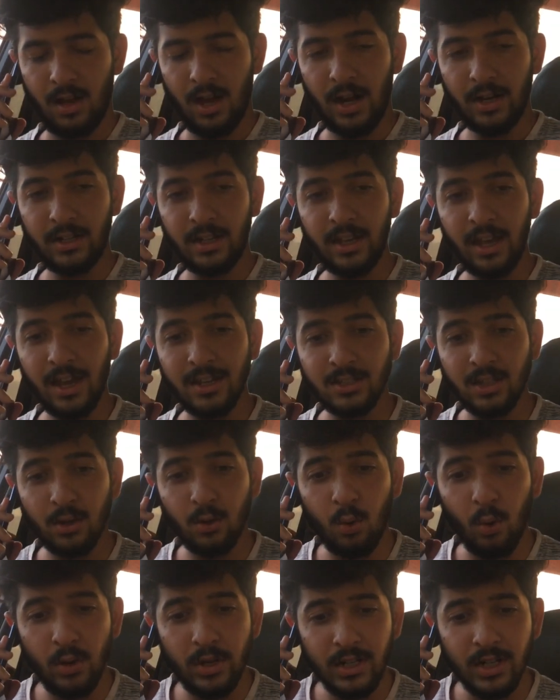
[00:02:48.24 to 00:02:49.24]
आंटी ऐसा
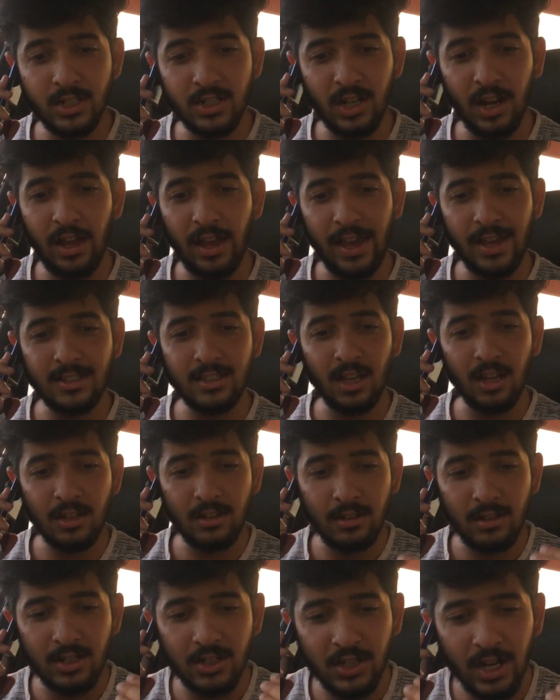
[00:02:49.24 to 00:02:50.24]
कोई नशा ऐसा
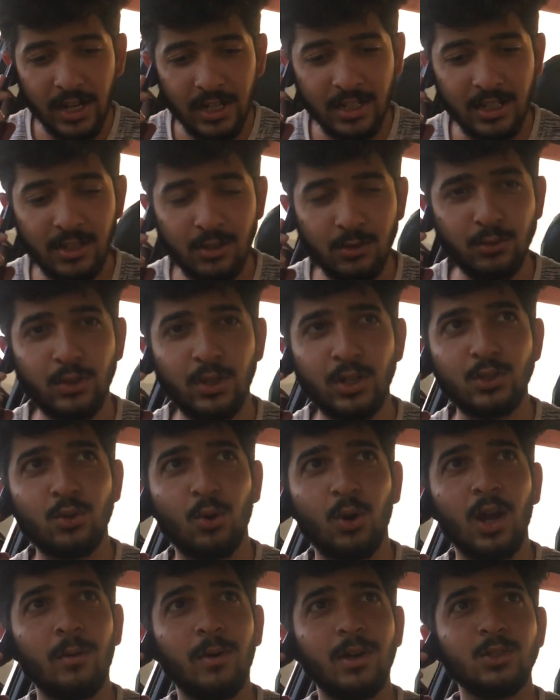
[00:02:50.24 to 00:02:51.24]
नशा ही नहीं है उसने
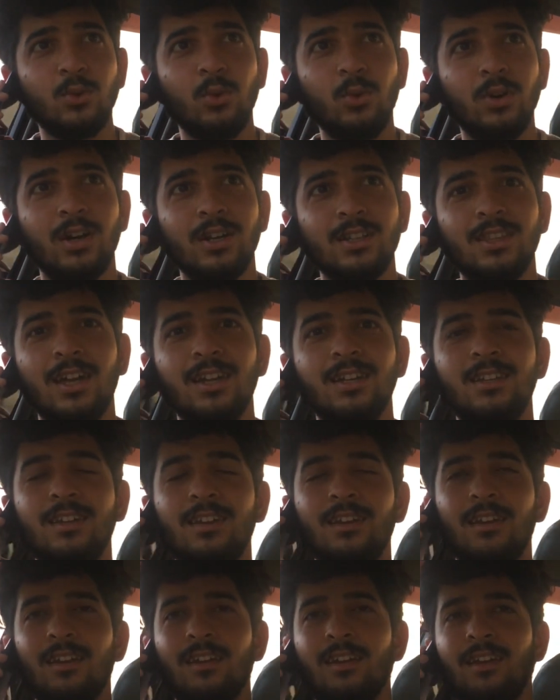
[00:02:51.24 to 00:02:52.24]
छोड़ा हुआ जो करता नहीं
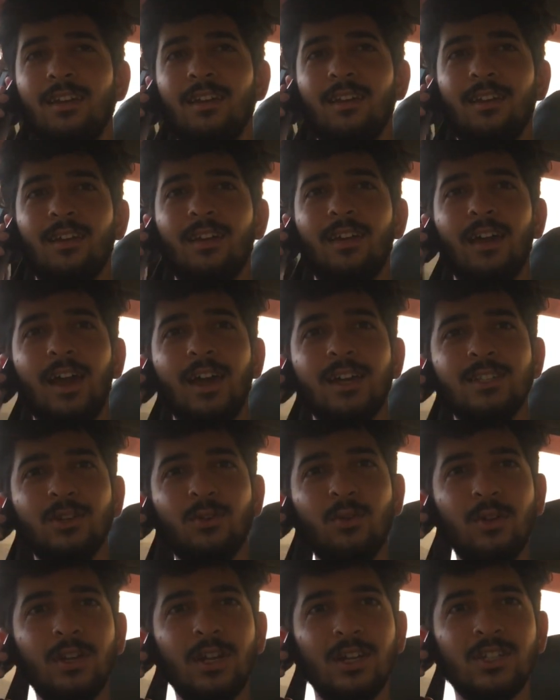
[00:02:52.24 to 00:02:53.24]
है ऐसा
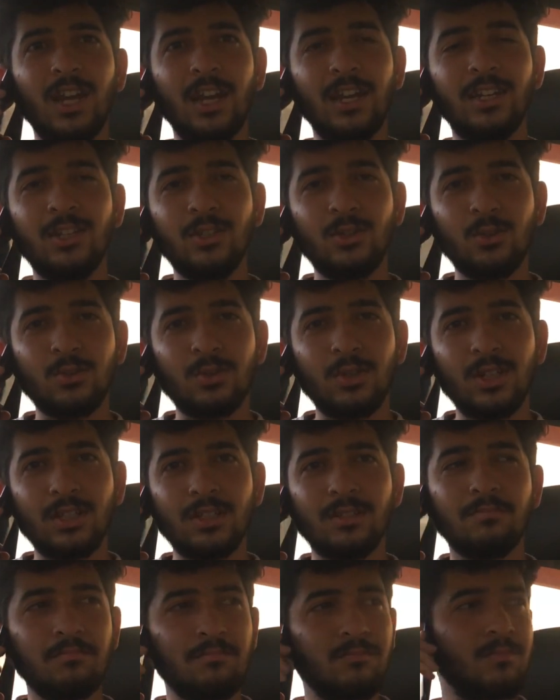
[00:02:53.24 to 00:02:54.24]
कोई नशा ही नहीं जो उसने
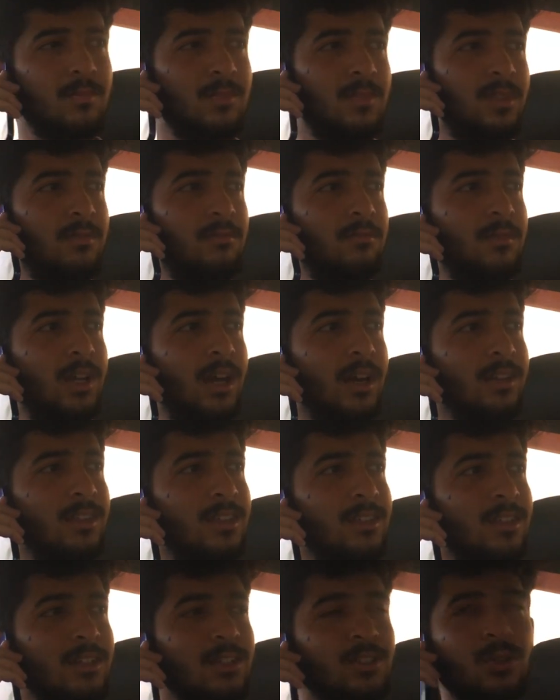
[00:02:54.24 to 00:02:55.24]

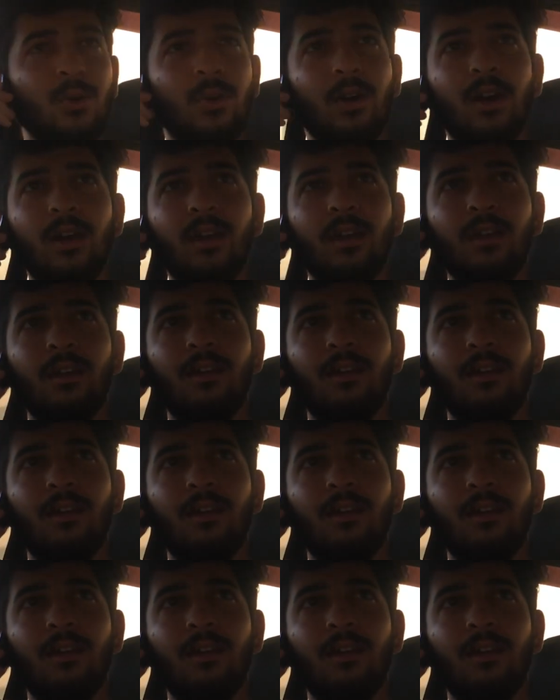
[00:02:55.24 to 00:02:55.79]
करने से नहीं छोड़ा है